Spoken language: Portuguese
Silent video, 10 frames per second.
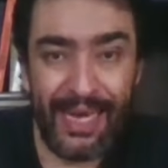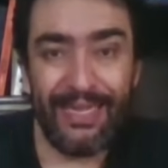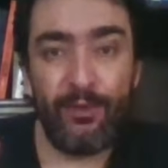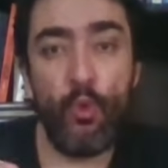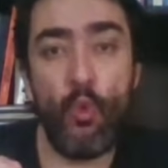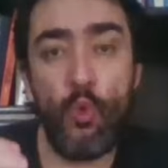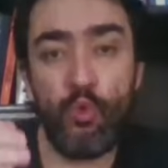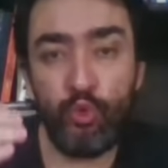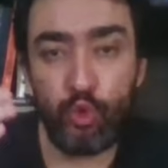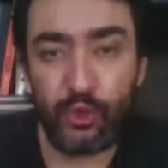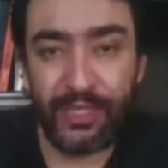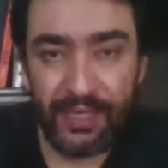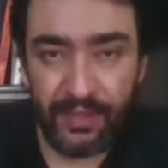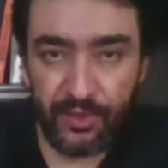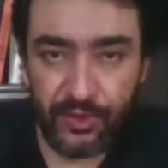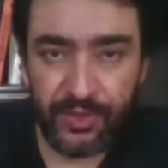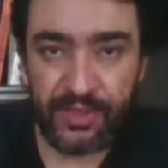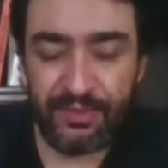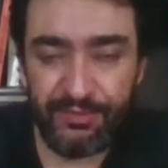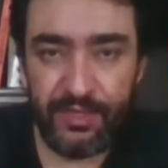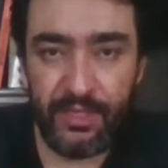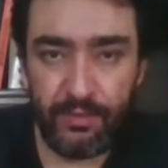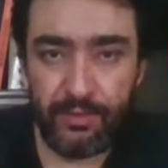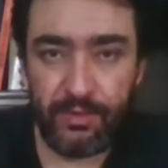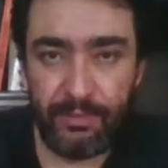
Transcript: Então, um dos grandes desafios,